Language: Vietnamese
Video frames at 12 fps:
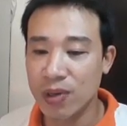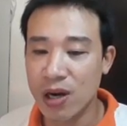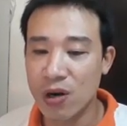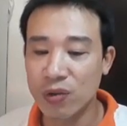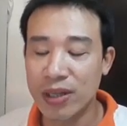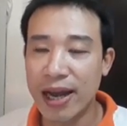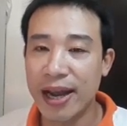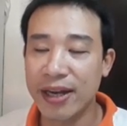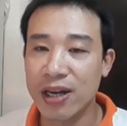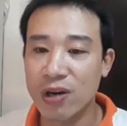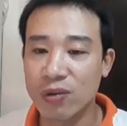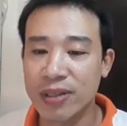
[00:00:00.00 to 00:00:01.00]
cầu tài,
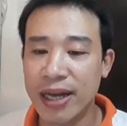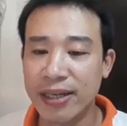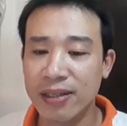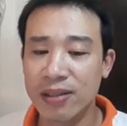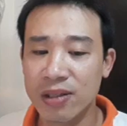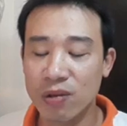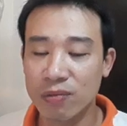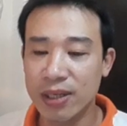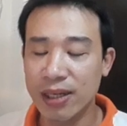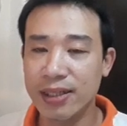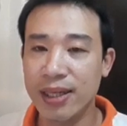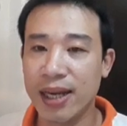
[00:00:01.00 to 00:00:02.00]
cầu danh cũng
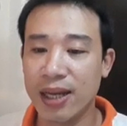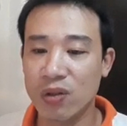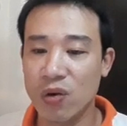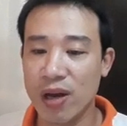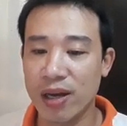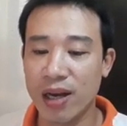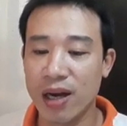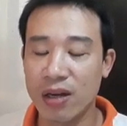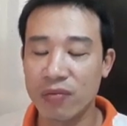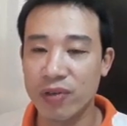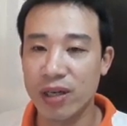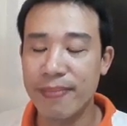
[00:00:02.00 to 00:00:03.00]
rất chi là thuận
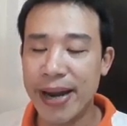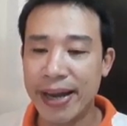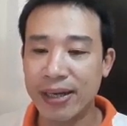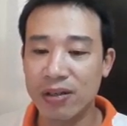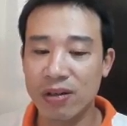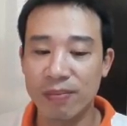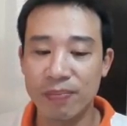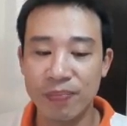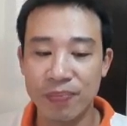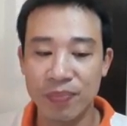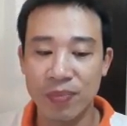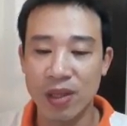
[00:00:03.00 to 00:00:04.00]
lợi với bạn đó.
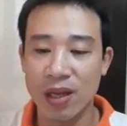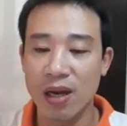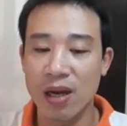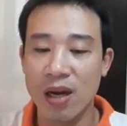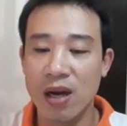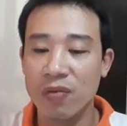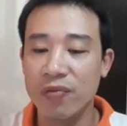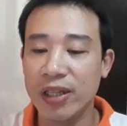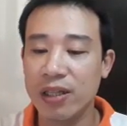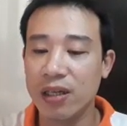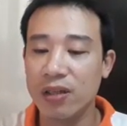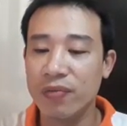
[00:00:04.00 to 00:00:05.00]
Về
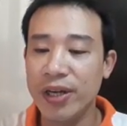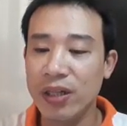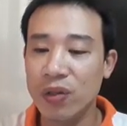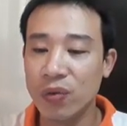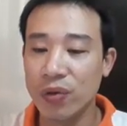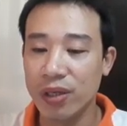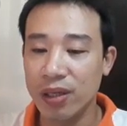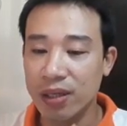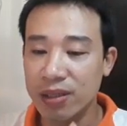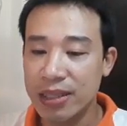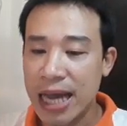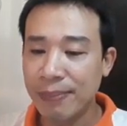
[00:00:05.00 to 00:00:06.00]
tử vi tuổi
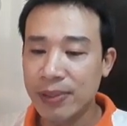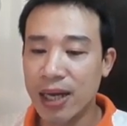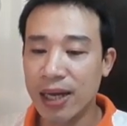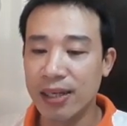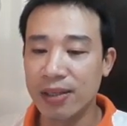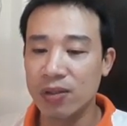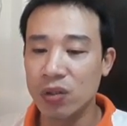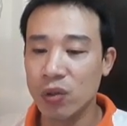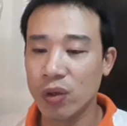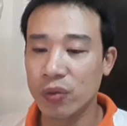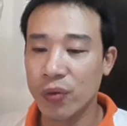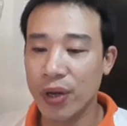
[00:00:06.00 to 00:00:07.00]
Giáp Dần
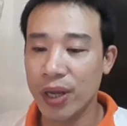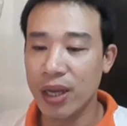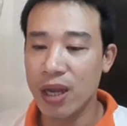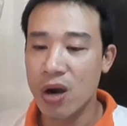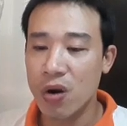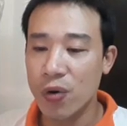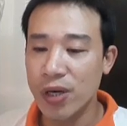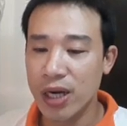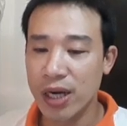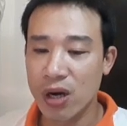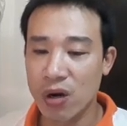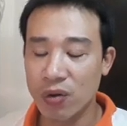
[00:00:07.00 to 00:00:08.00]
thuộc Thủy có
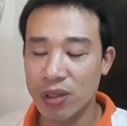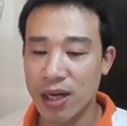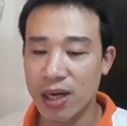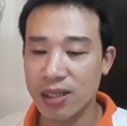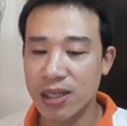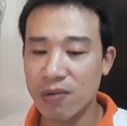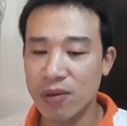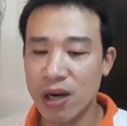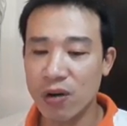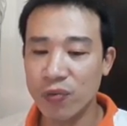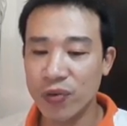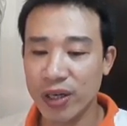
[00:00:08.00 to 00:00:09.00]
người hỗ trợ trong
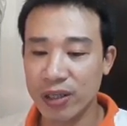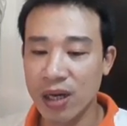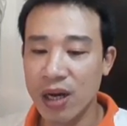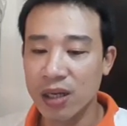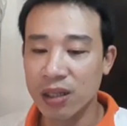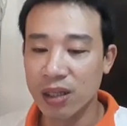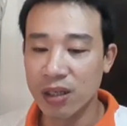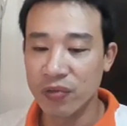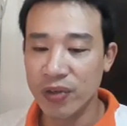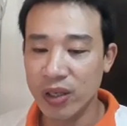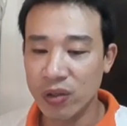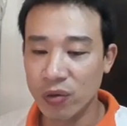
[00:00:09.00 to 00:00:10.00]
công việc, tử
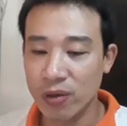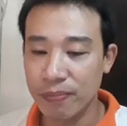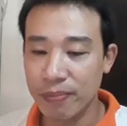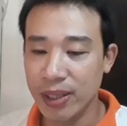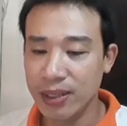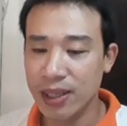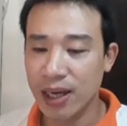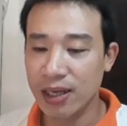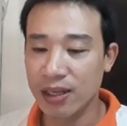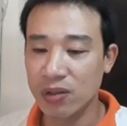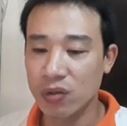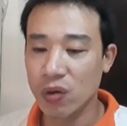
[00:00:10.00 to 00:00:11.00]
vi tuổi Bính
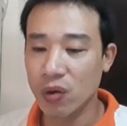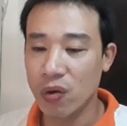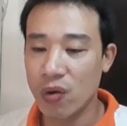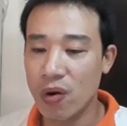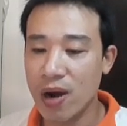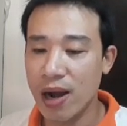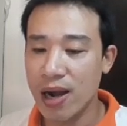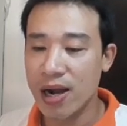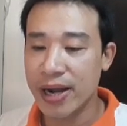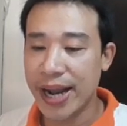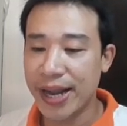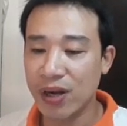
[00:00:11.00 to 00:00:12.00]
Dần thuộc Hỏa
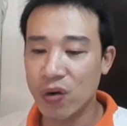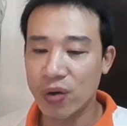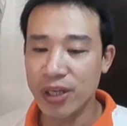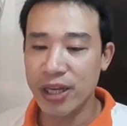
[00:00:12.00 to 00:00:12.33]
ngày có